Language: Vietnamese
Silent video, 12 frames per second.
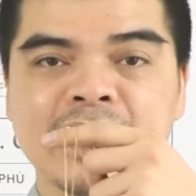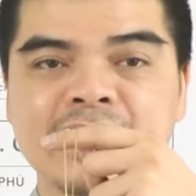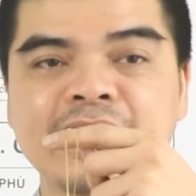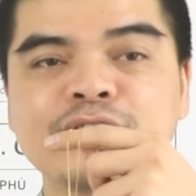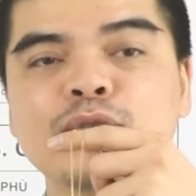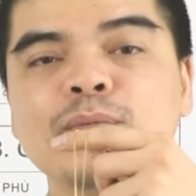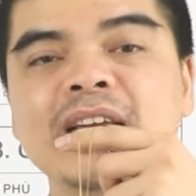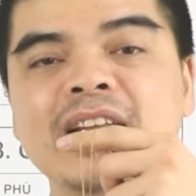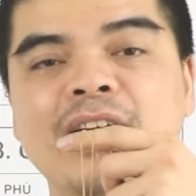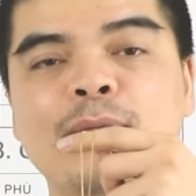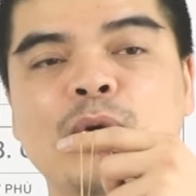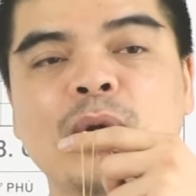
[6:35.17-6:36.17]
Đá ruby
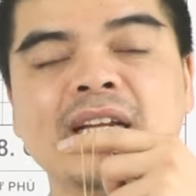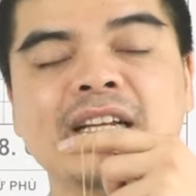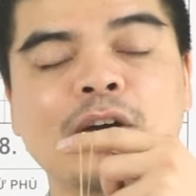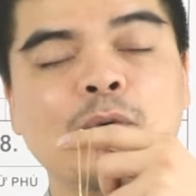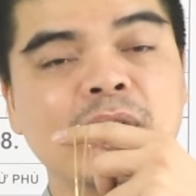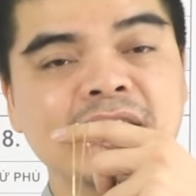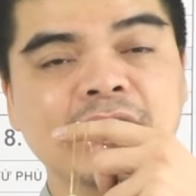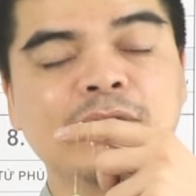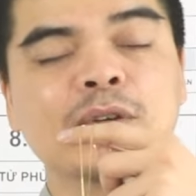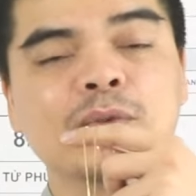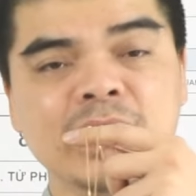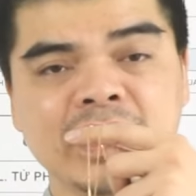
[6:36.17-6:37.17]
là một loại đá quý trong
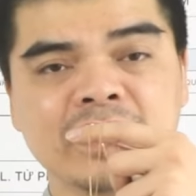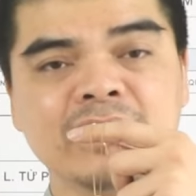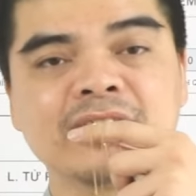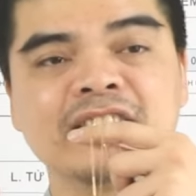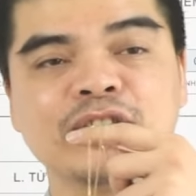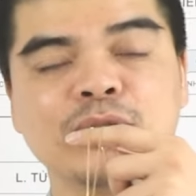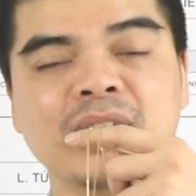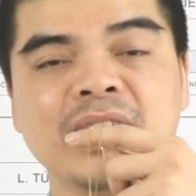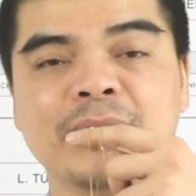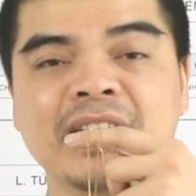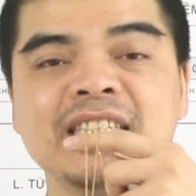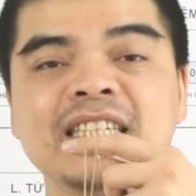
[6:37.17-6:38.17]
phong thủy, được sử dụng
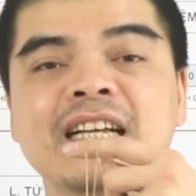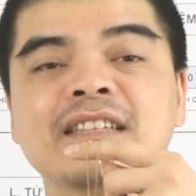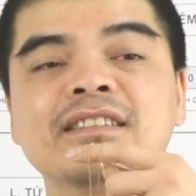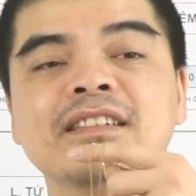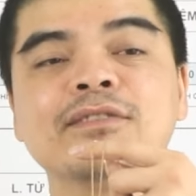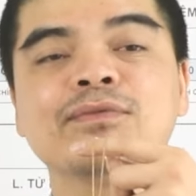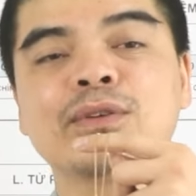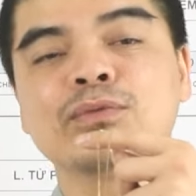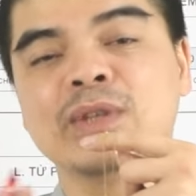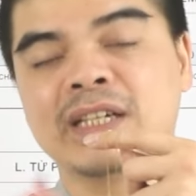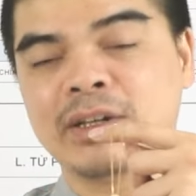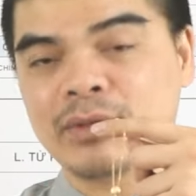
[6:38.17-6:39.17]
làm cái trang sức phong
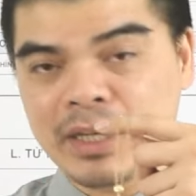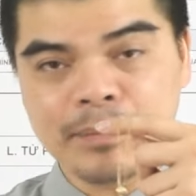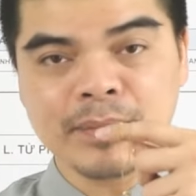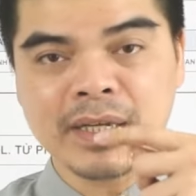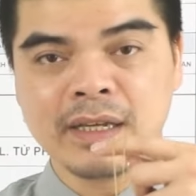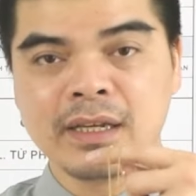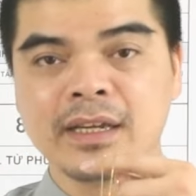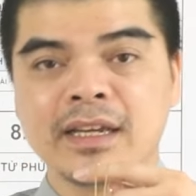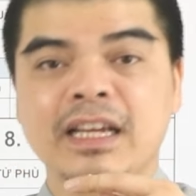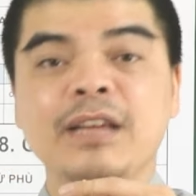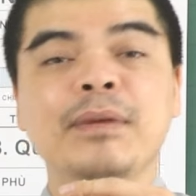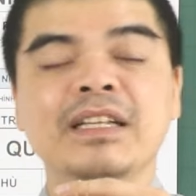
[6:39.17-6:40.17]
thủy cao cấp.
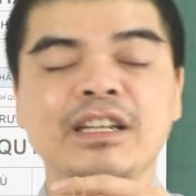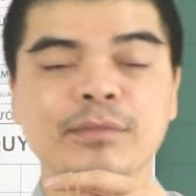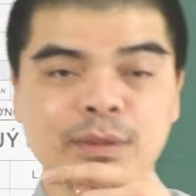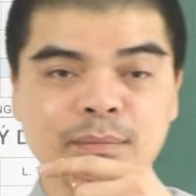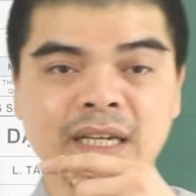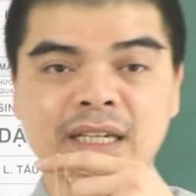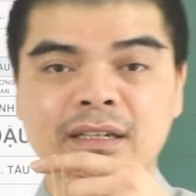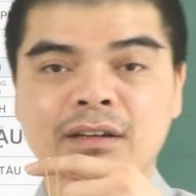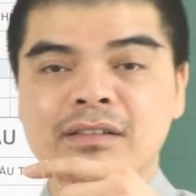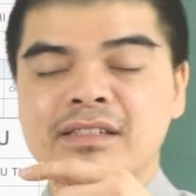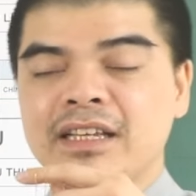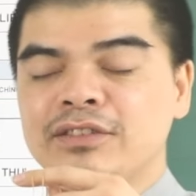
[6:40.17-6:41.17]
Khi mang theo bên mình,
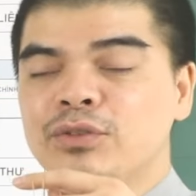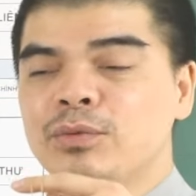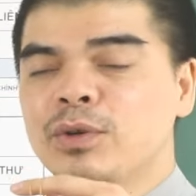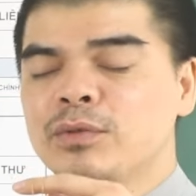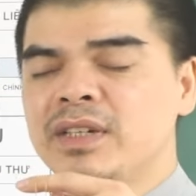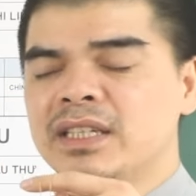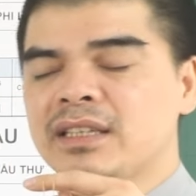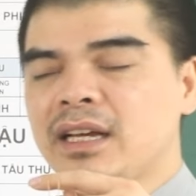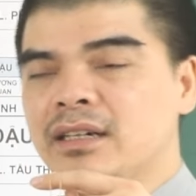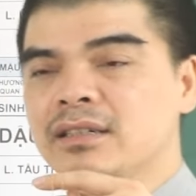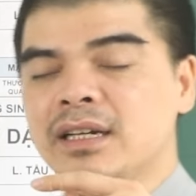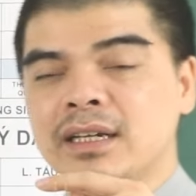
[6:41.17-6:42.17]
nó sẽ giúp quý vị
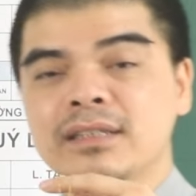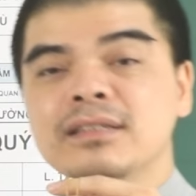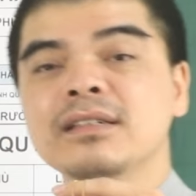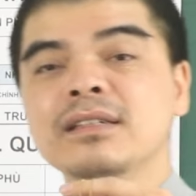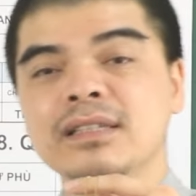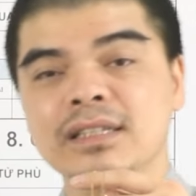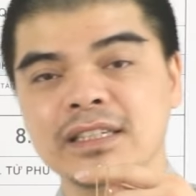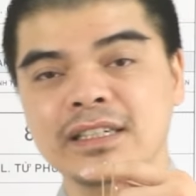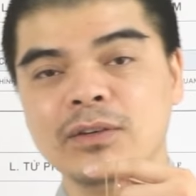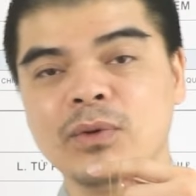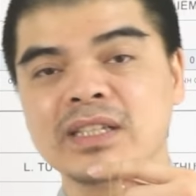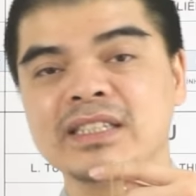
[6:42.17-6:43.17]
tăng cường cái dương
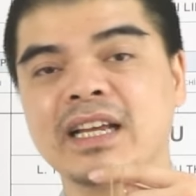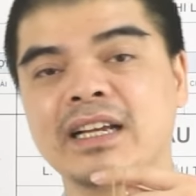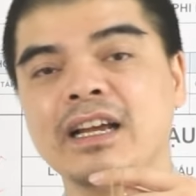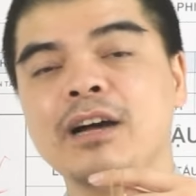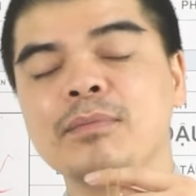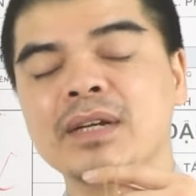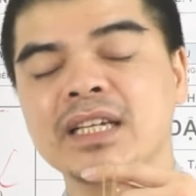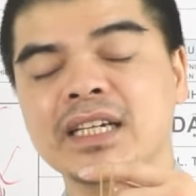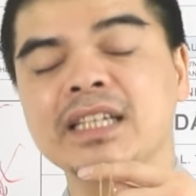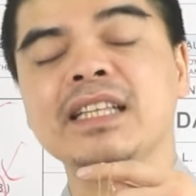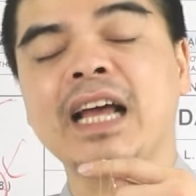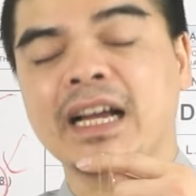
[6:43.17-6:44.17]
khí, hóa giải cái âm khí,
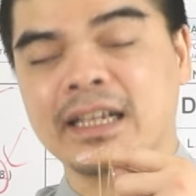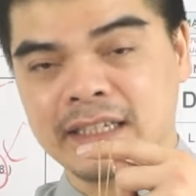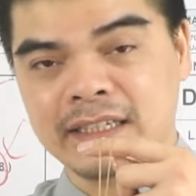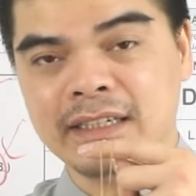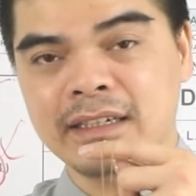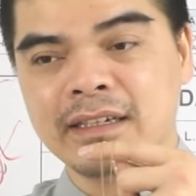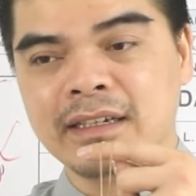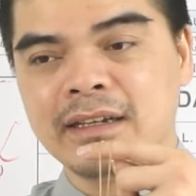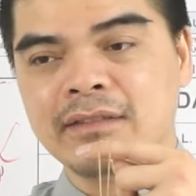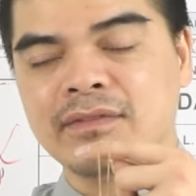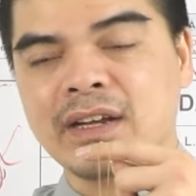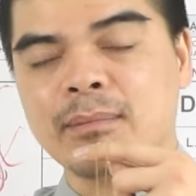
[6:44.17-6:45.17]
cái tà khí
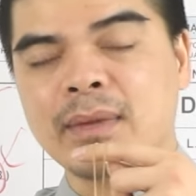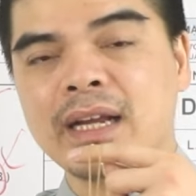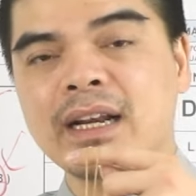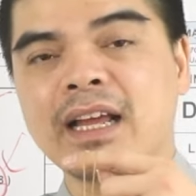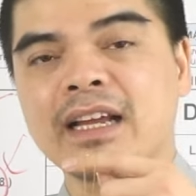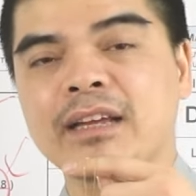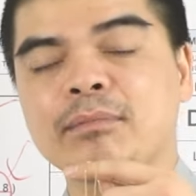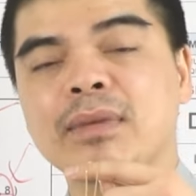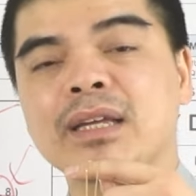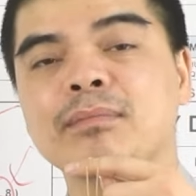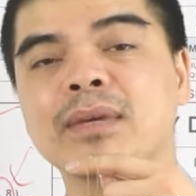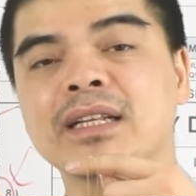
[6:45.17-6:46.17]
và mang lại cái
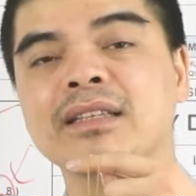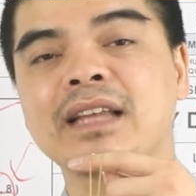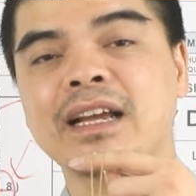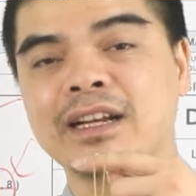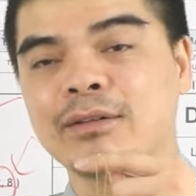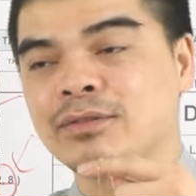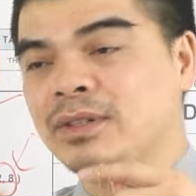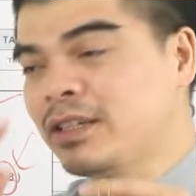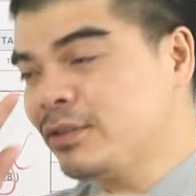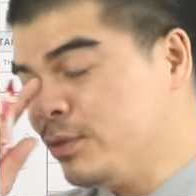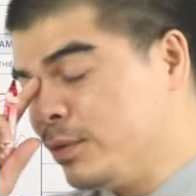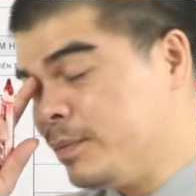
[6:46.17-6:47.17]
may mắn tài lộc cho gia
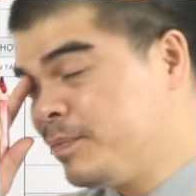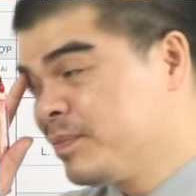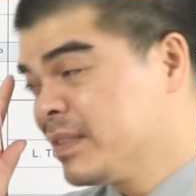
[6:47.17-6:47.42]
chủ.